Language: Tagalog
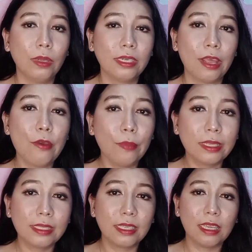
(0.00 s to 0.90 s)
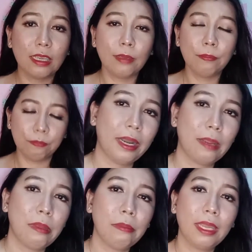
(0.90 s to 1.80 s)
Huwag tayo mag-skip
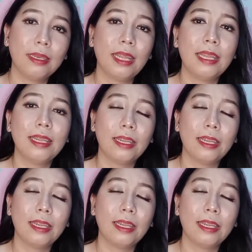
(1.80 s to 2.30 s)
para ma-maintain